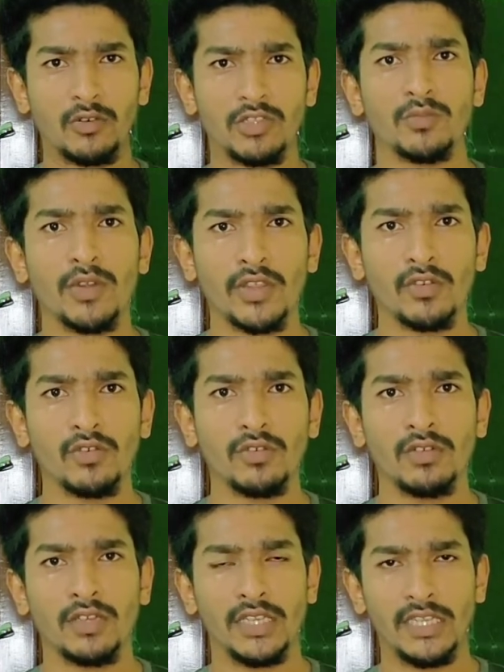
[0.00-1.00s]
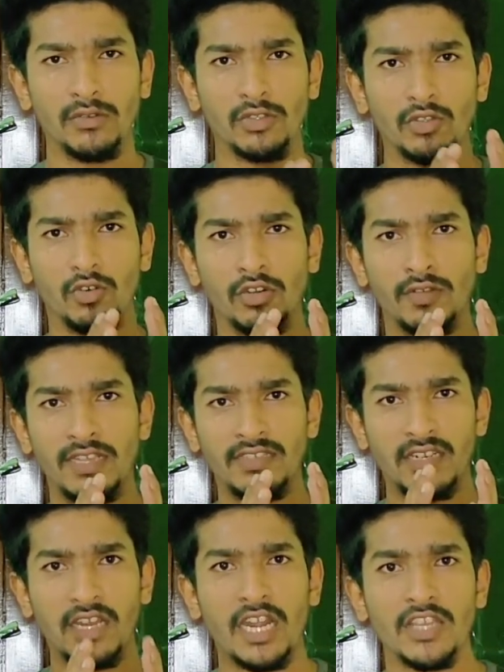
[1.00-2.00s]
டுவெல்த்து முடிக்கணும் இருபத்தோரு
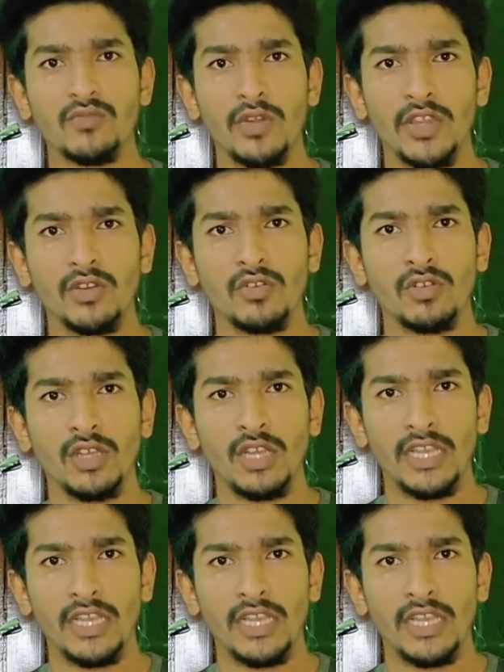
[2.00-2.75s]
வயசில் காலேஜ் முடிக்கணும்